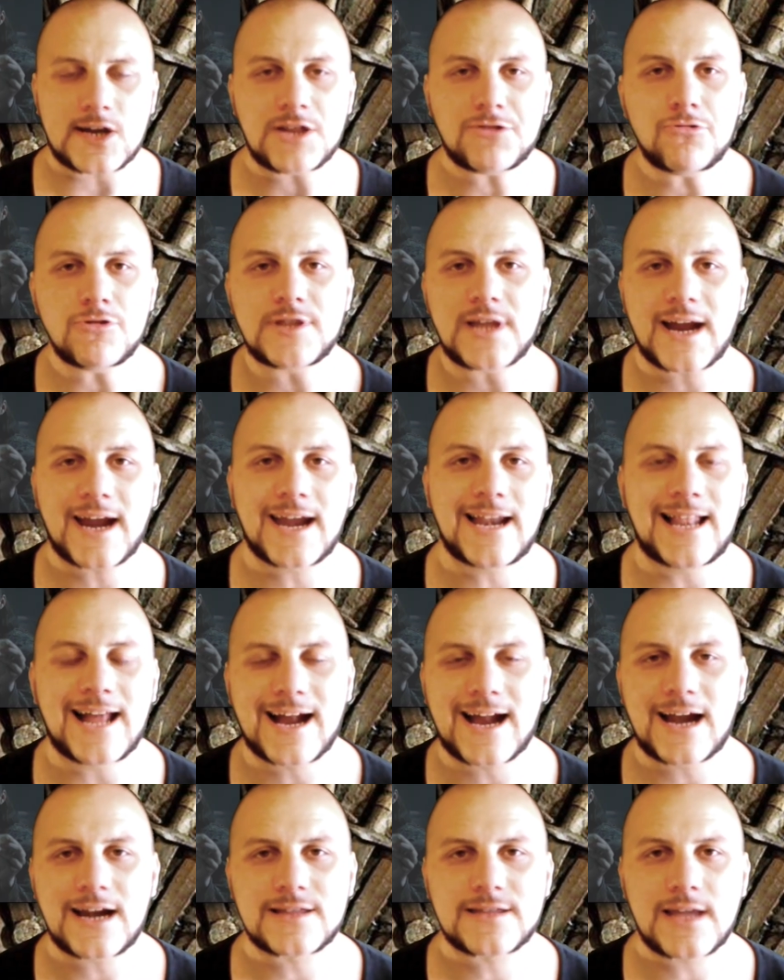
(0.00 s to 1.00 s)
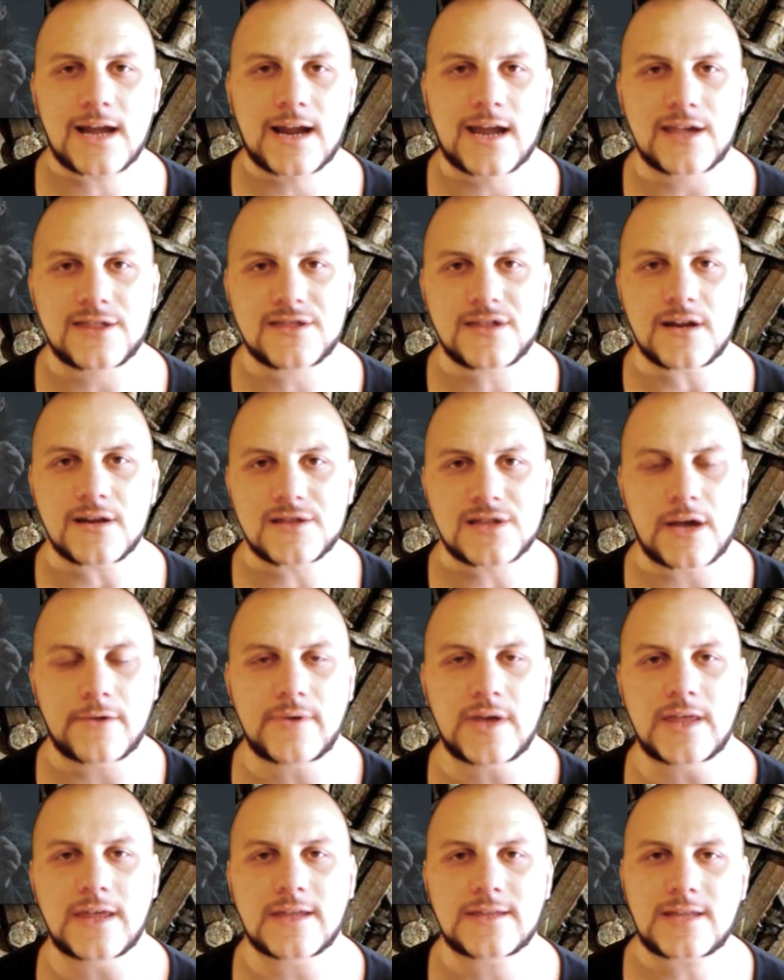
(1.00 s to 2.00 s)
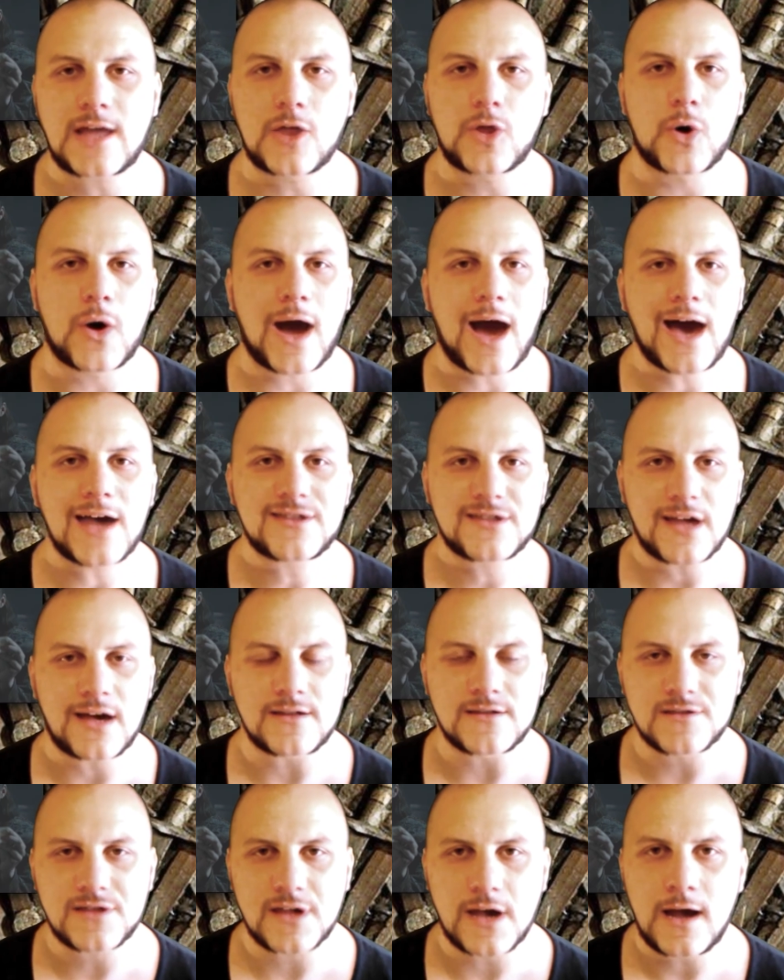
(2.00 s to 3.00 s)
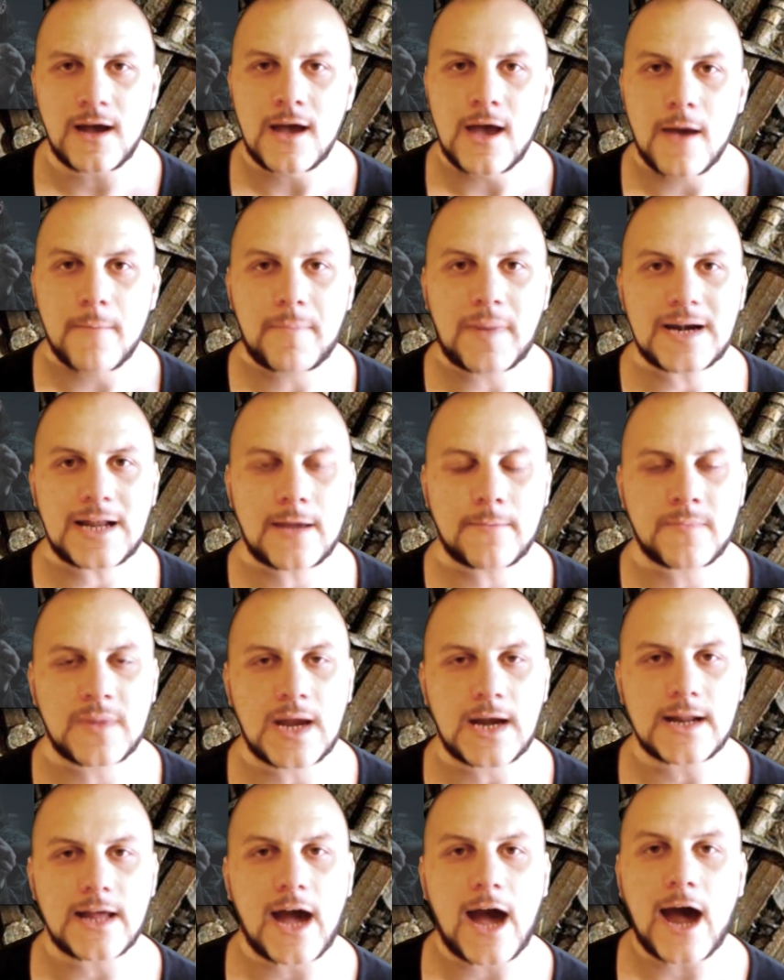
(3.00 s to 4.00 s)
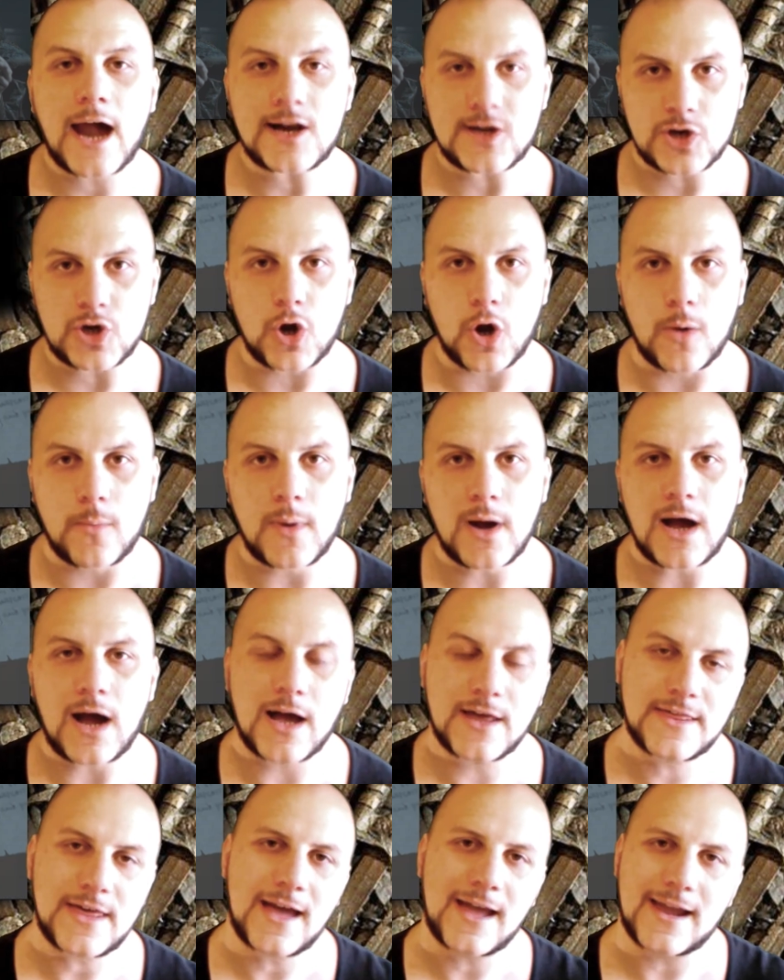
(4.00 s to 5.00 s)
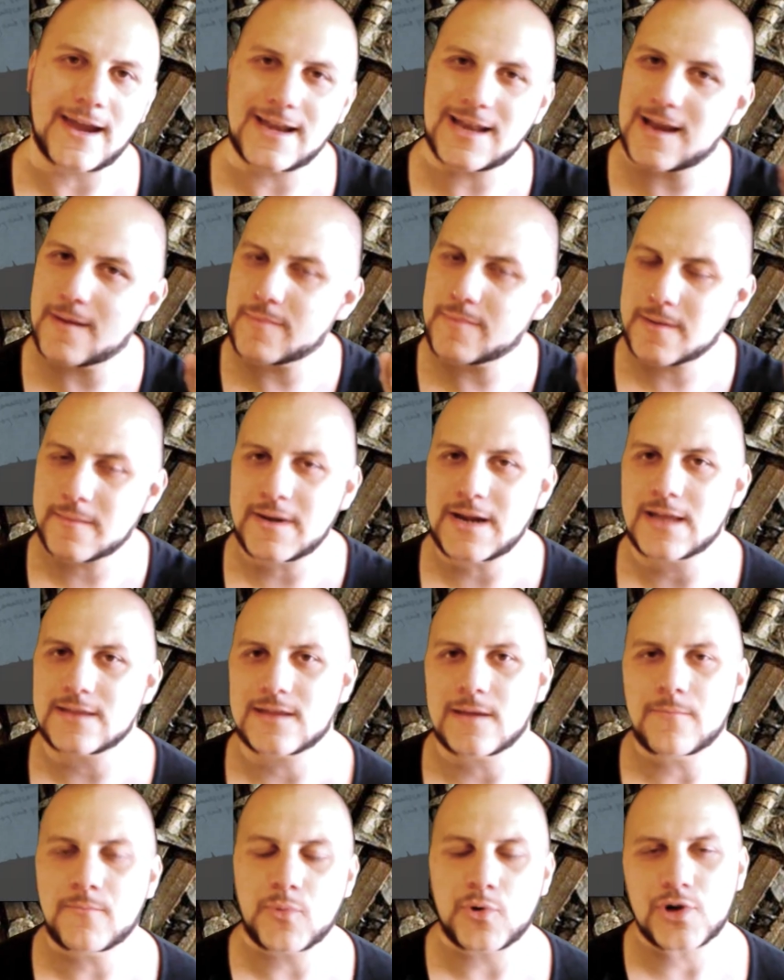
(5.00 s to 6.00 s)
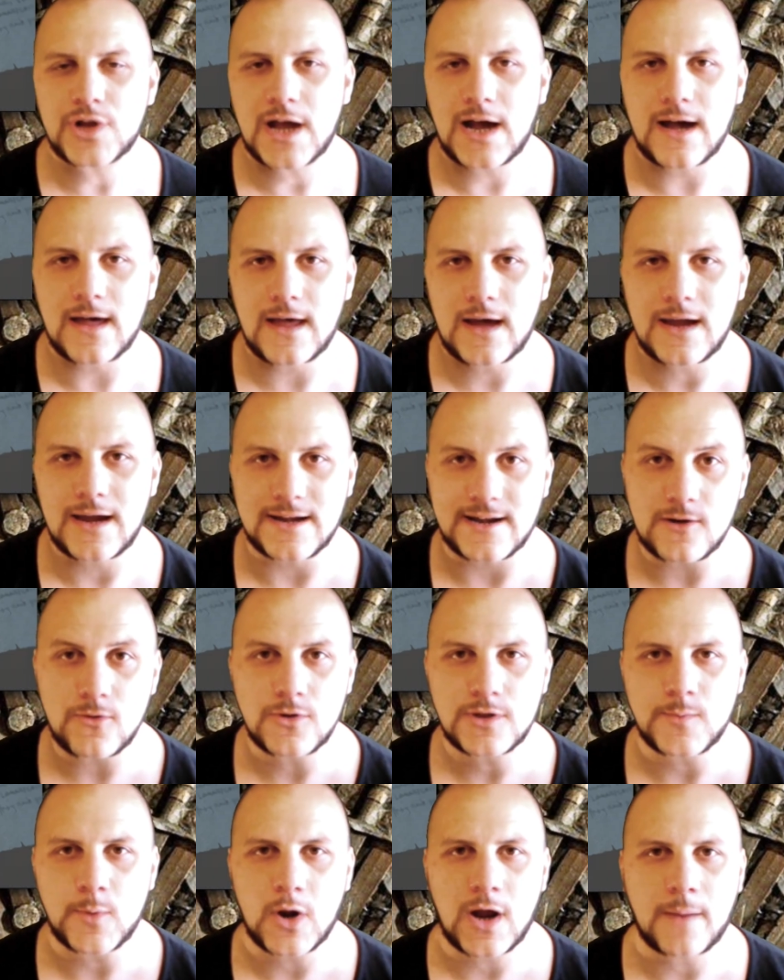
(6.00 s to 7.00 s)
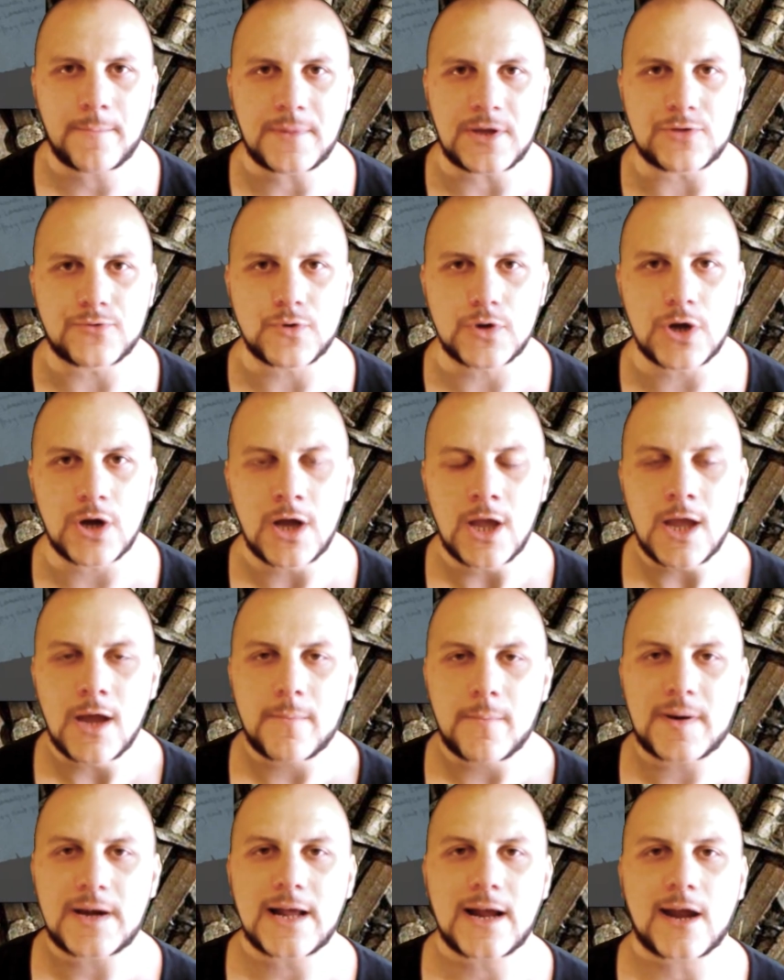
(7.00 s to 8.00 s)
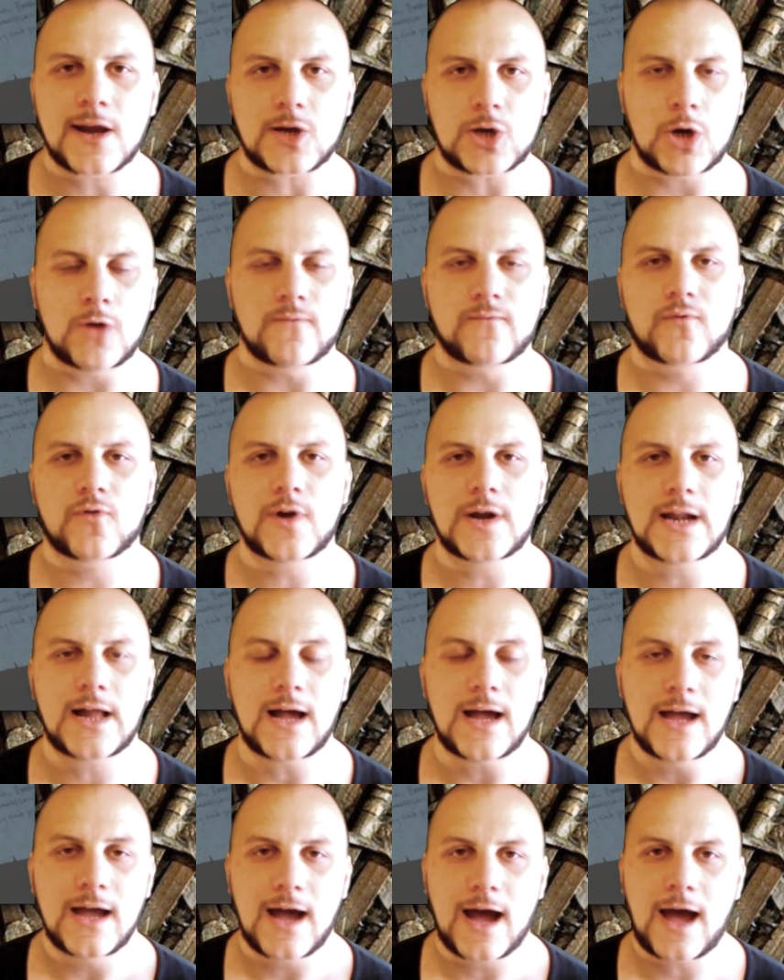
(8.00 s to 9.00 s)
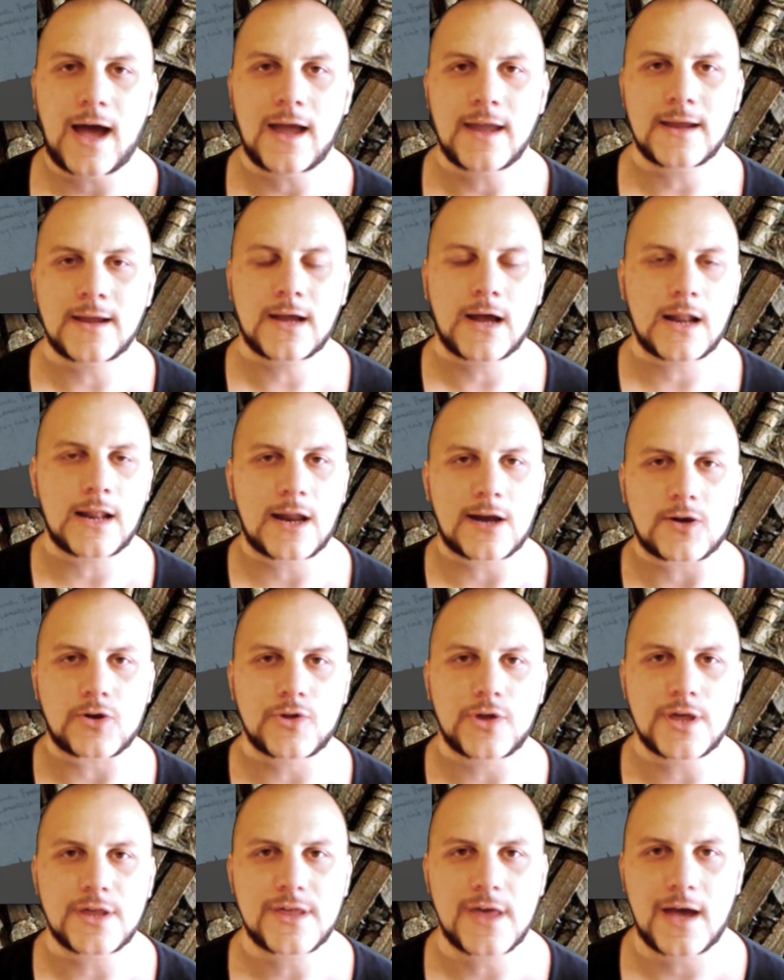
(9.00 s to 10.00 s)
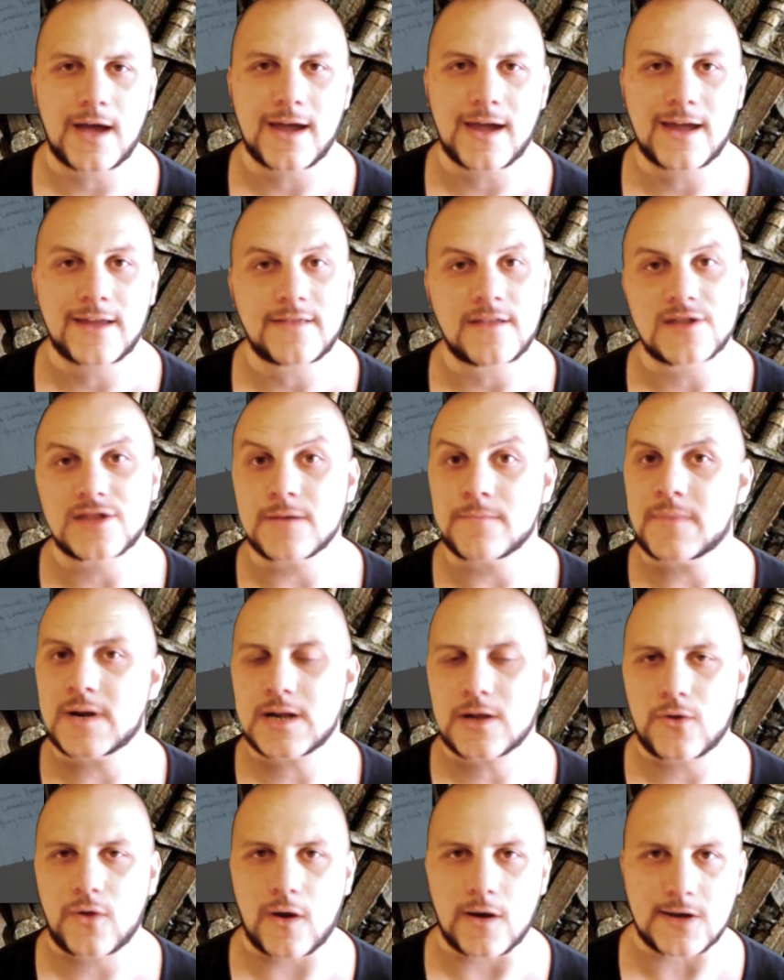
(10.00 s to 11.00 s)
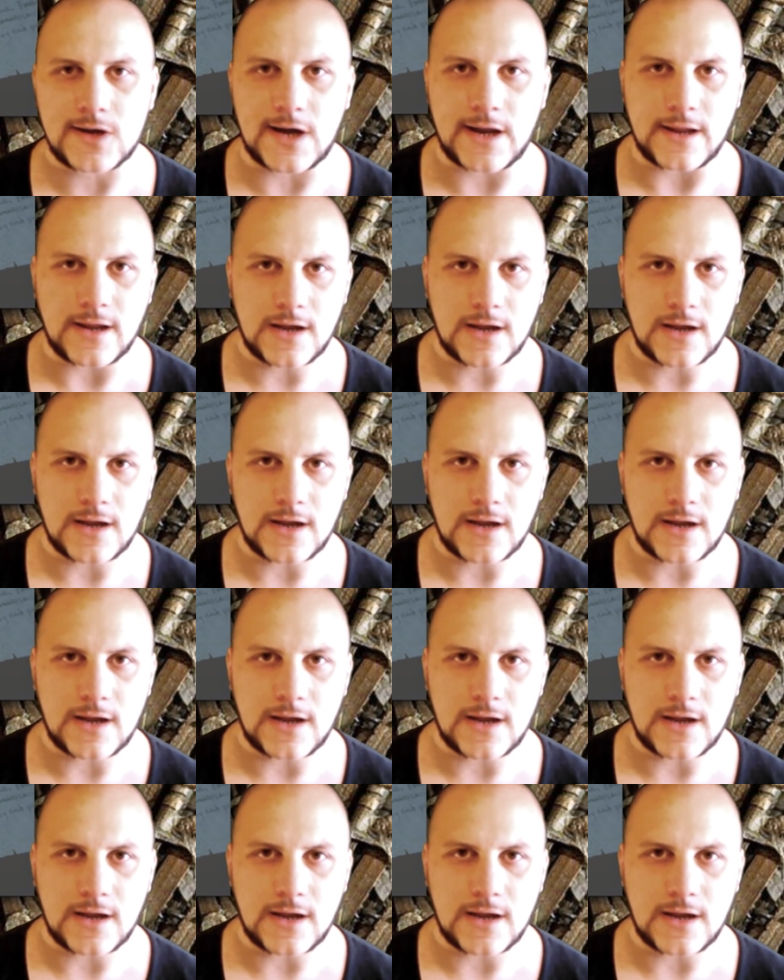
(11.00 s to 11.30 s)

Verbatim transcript: Resulta que es la carta que Cersei había dictado a Sansa para enviar a Rob allá en la primera temporada, en el último capítulo, para que Rob fuera a hincar la rodilla en desembarco del rey.